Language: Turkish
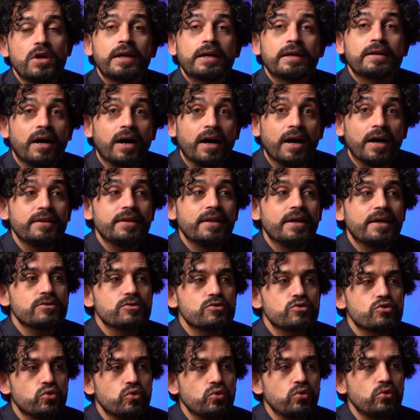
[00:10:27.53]
kaynar
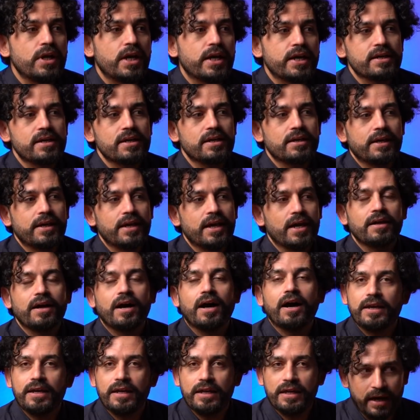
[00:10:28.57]
suyla yaralayan
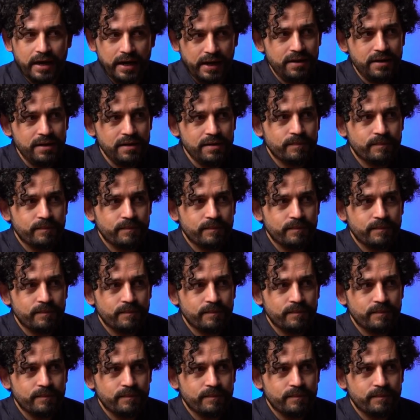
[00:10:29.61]
Ali Ay